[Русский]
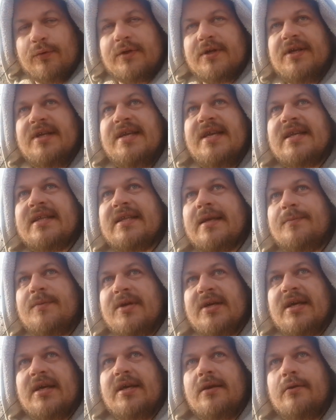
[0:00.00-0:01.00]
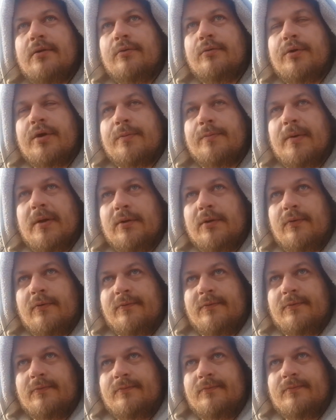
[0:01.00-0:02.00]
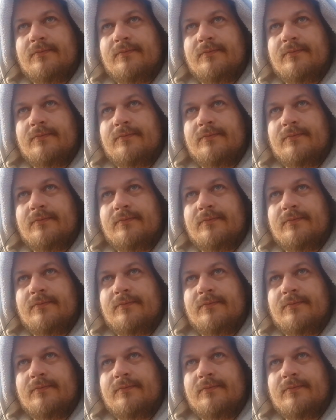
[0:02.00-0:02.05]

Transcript: вот, нет там никаких других полов.